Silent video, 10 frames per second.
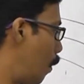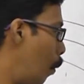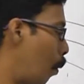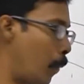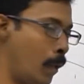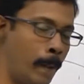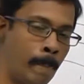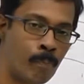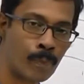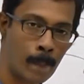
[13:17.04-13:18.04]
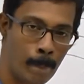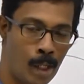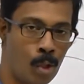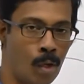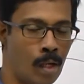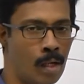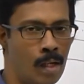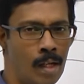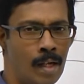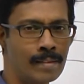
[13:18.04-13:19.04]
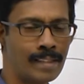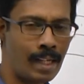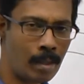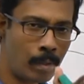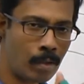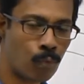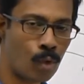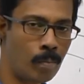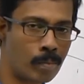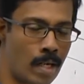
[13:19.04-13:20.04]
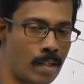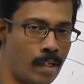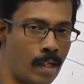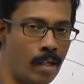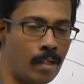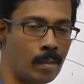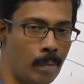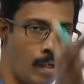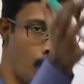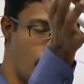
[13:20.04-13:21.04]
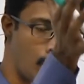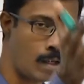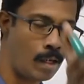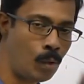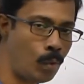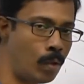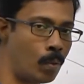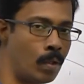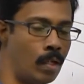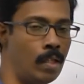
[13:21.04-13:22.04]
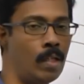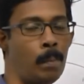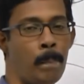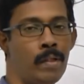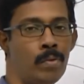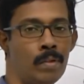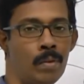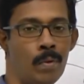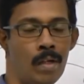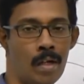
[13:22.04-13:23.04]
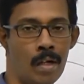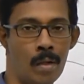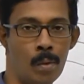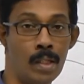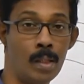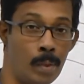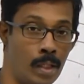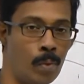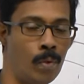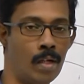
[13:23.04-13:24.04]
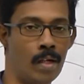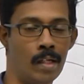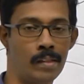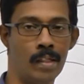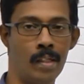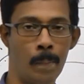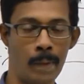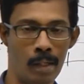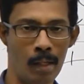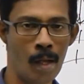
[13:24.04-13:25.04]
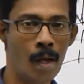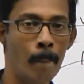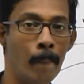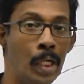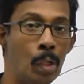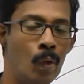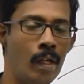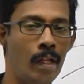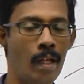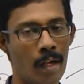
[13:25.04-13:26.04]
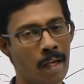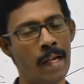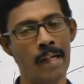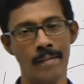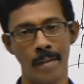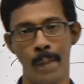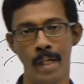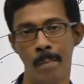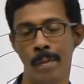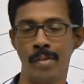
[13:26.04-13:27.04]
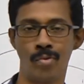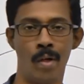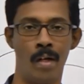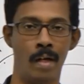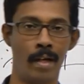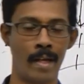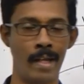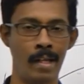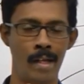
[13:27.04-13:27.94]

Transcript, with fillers: இன்னொரு பேர் மெடுல்லா சைலம் அண்ட் ஃப்ளோயம் தனித்தனியாக இருக்குது அப்படின்னா அதுக்கு நடுவில் கூட இந்த பித்து வந்து உள்ளே ரன் ஆகும் அந்த மாதிரி உள்ளே ரன் ஆச்சுன்னா அதுக்கு பேர் மெடுலரி ரேஸ் அப்படின்னு நம்ம சொல்லலாம் ரே